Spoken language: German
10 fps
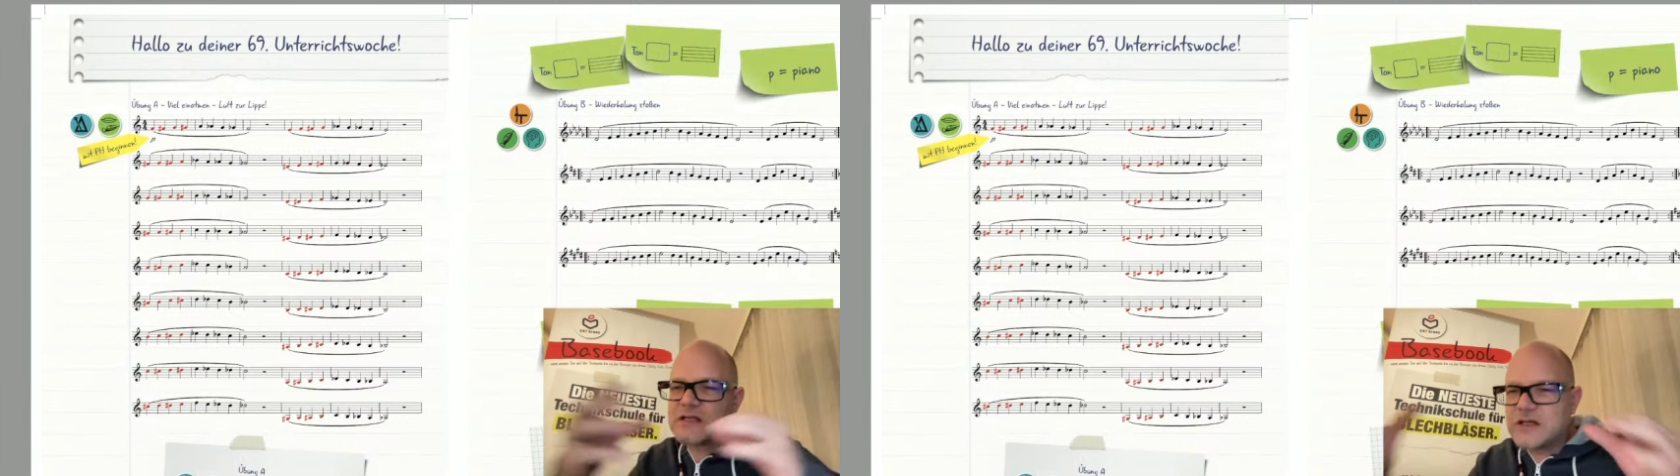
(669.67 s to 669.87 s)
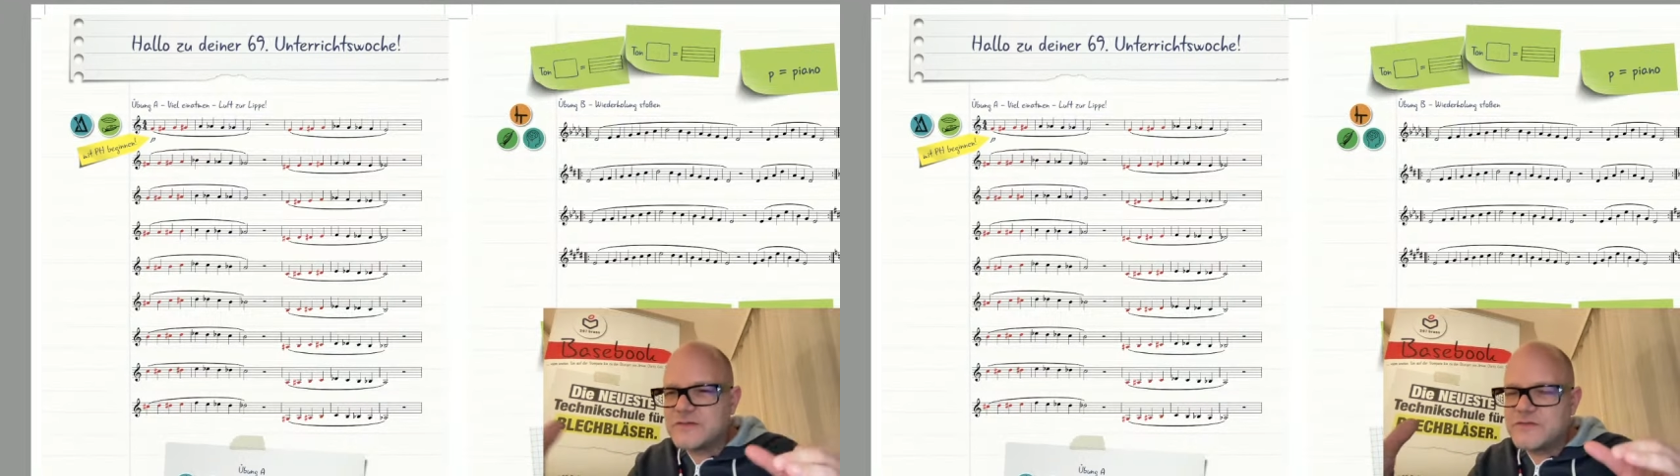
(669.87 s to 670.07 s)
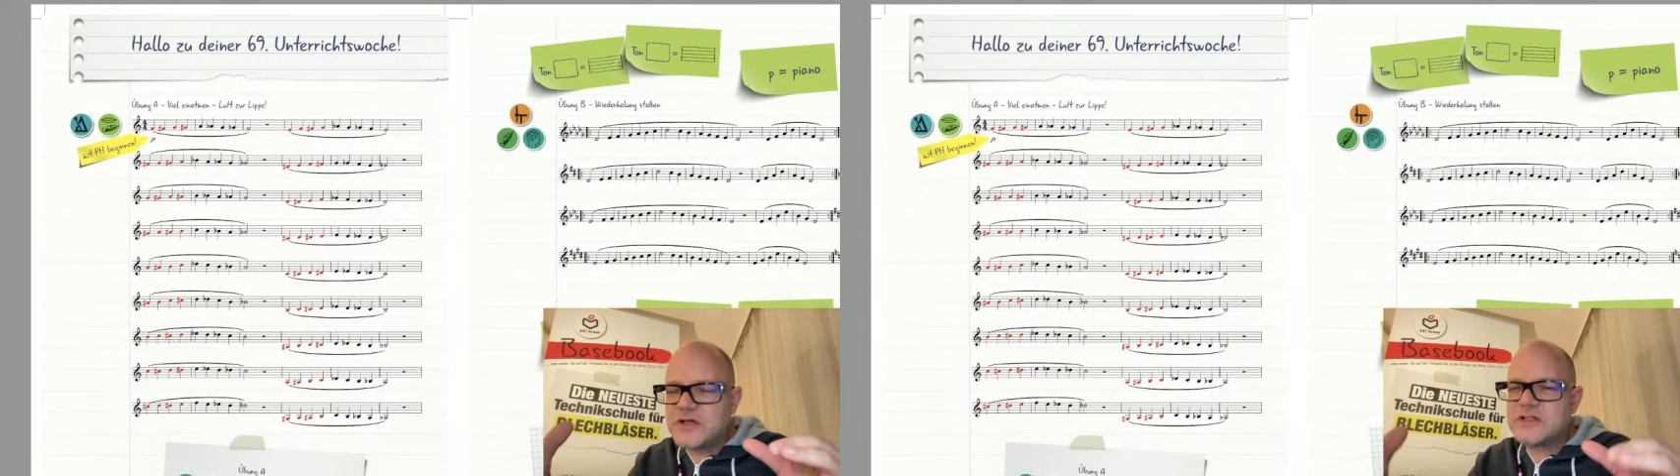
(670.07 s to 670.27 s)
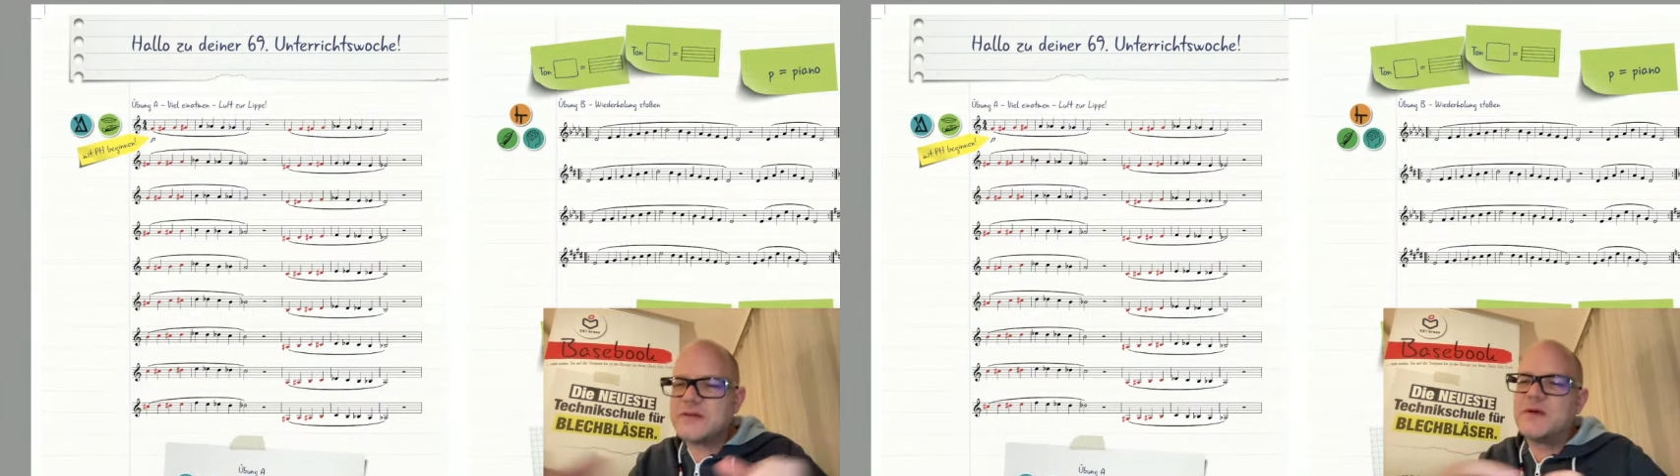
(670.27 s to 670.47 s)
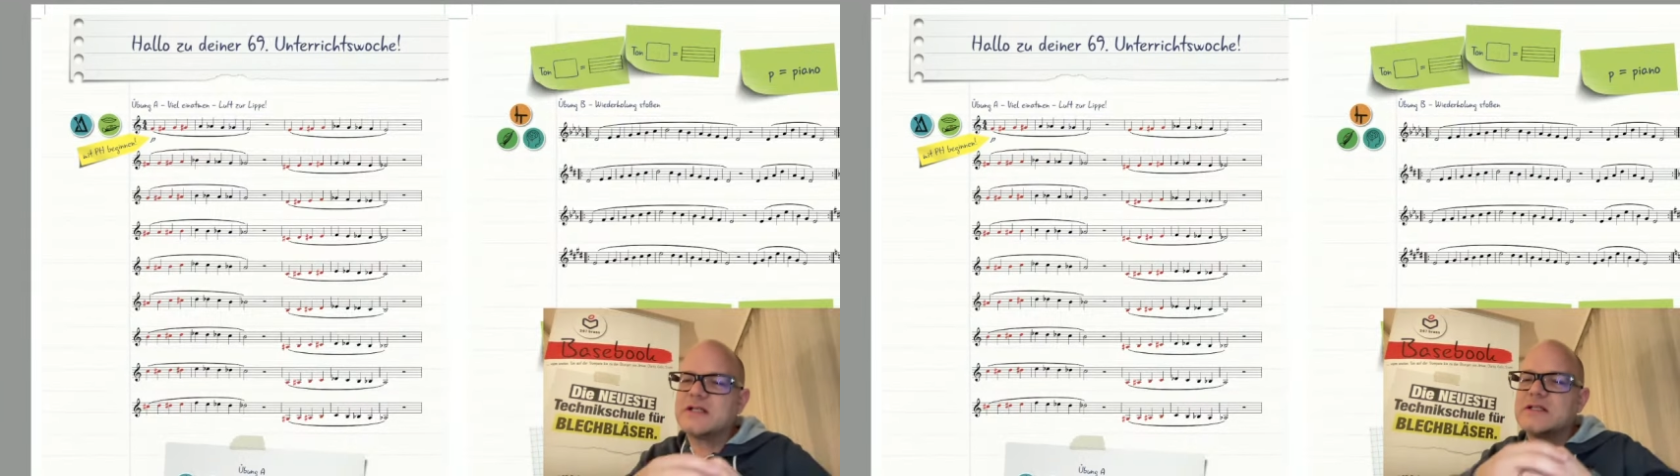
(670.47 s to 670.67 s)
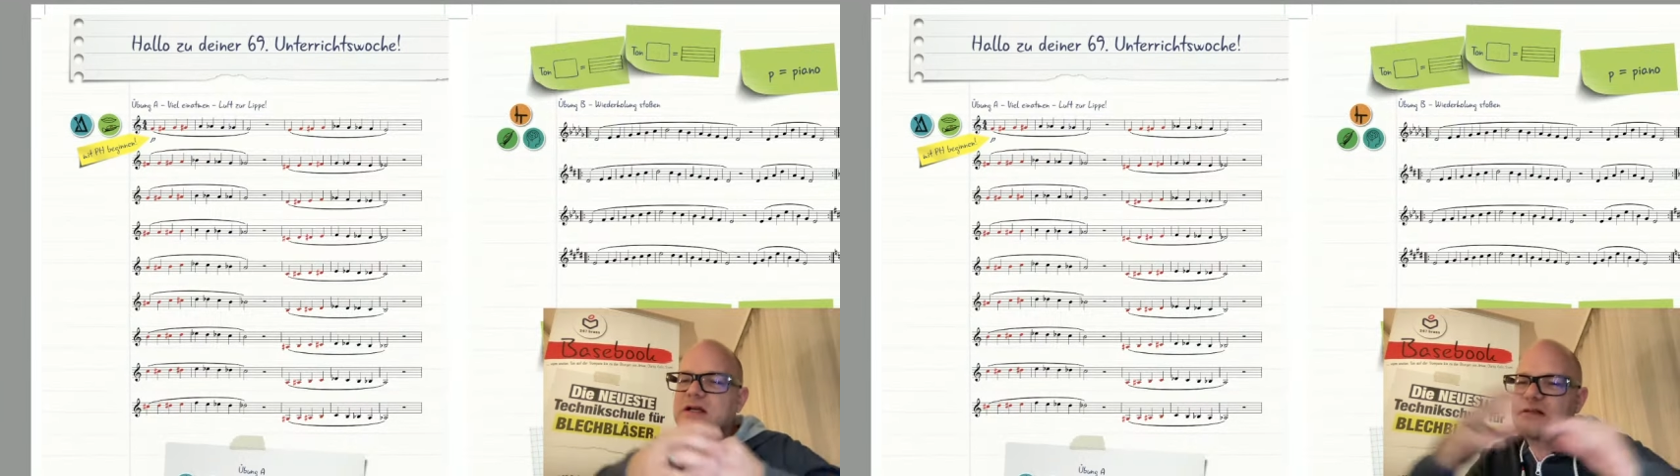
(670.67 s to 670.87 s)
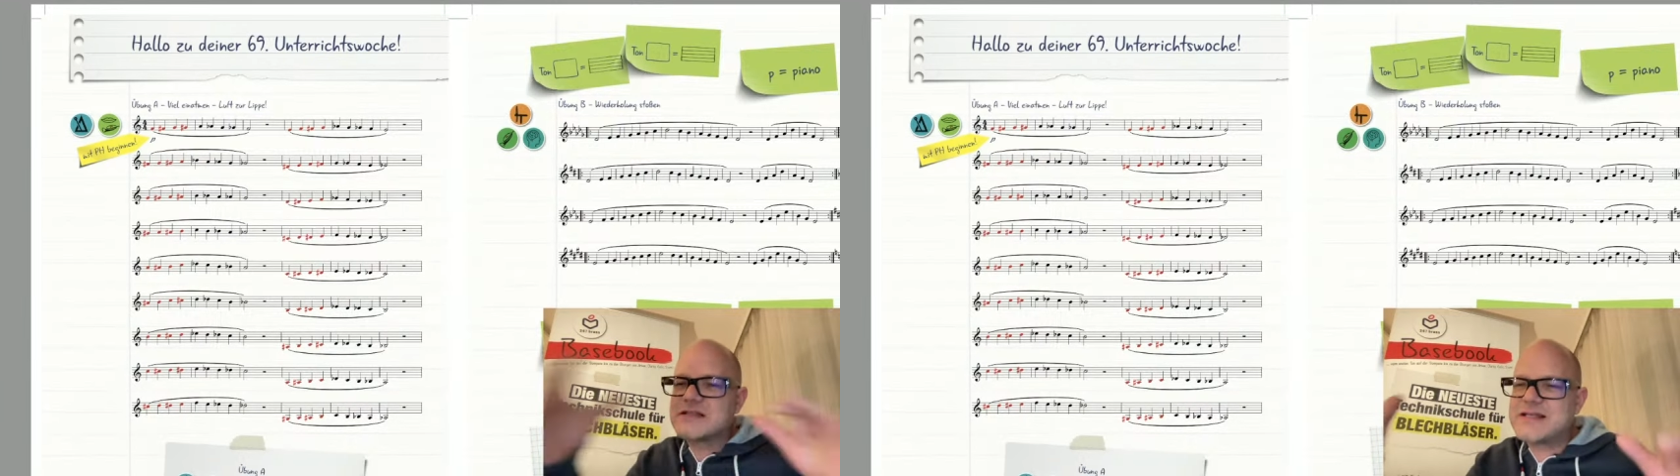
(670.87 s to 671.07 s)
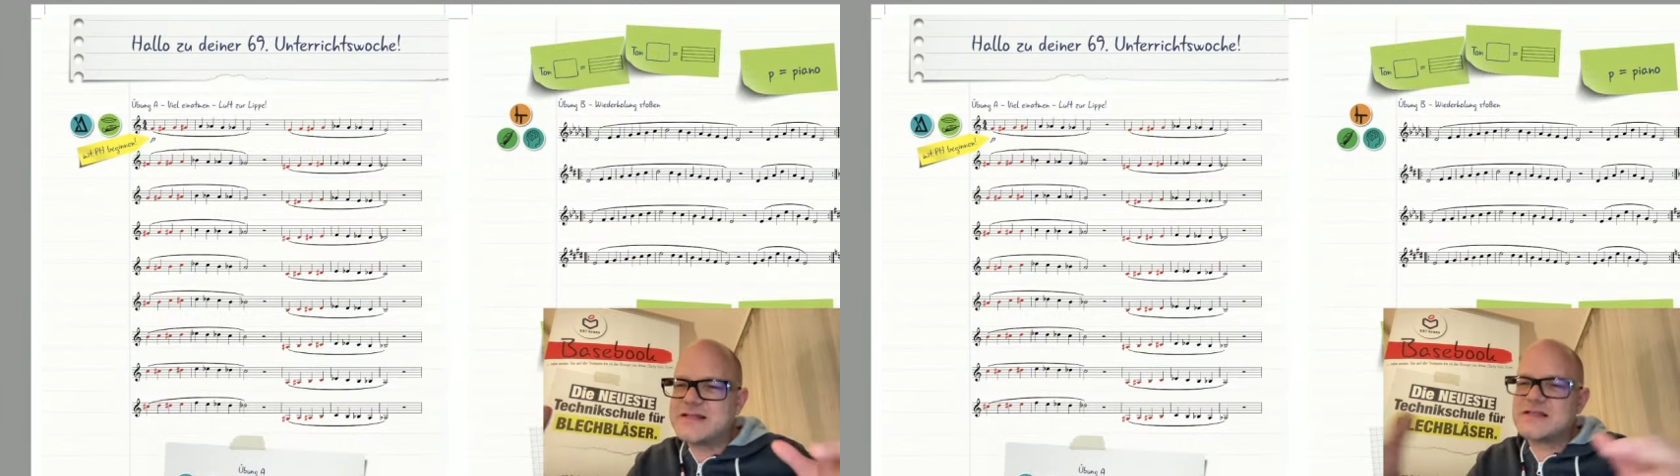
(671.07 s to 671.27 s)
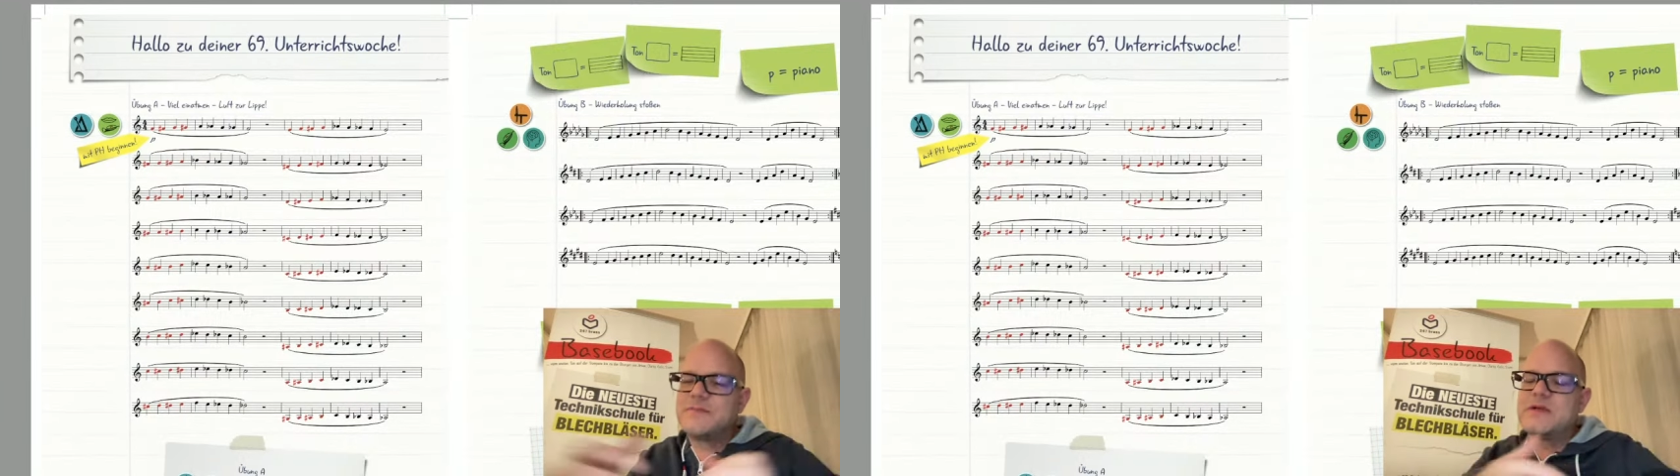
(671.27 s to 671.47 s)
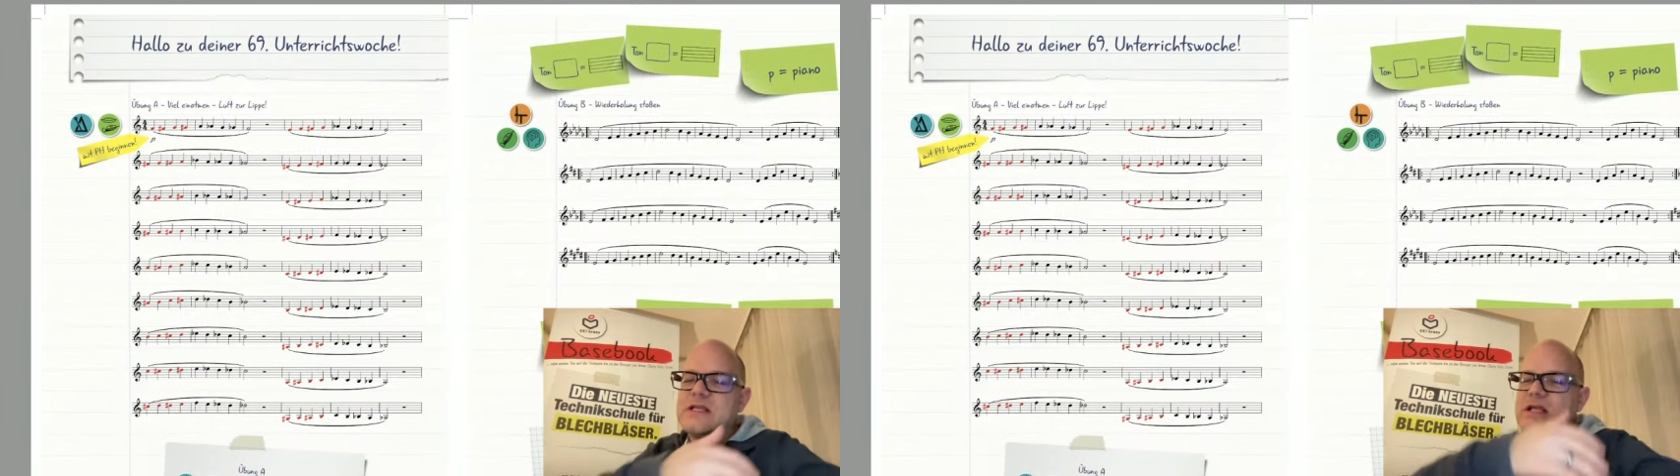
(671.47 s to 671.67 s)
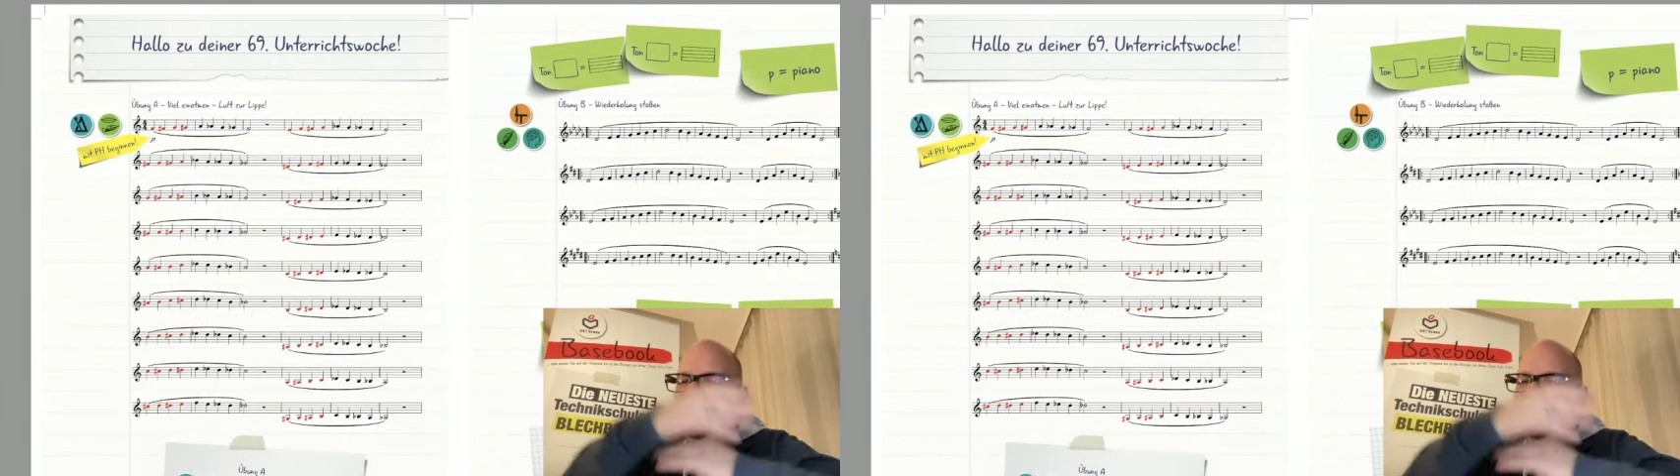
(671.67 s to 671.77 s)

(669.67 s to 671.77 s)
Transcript: ich kann Wörter machen, ich kann Sätze bilden,